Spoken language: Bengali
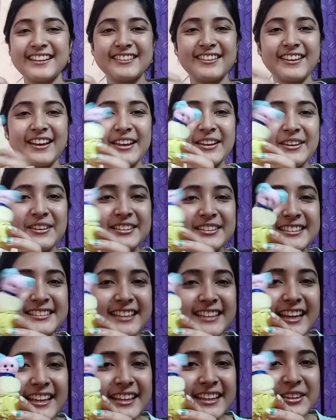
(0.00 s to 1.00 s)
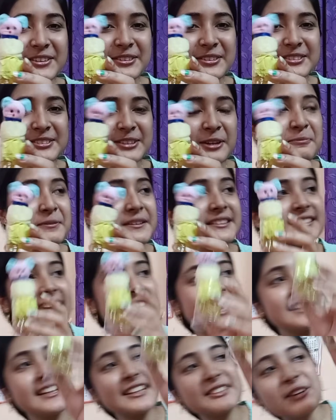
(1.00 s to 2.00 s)
তো এই হচ্ছে সেই কিউট শোপিসটা
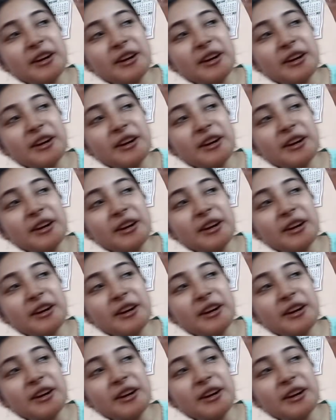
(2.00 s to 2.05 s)
এই যে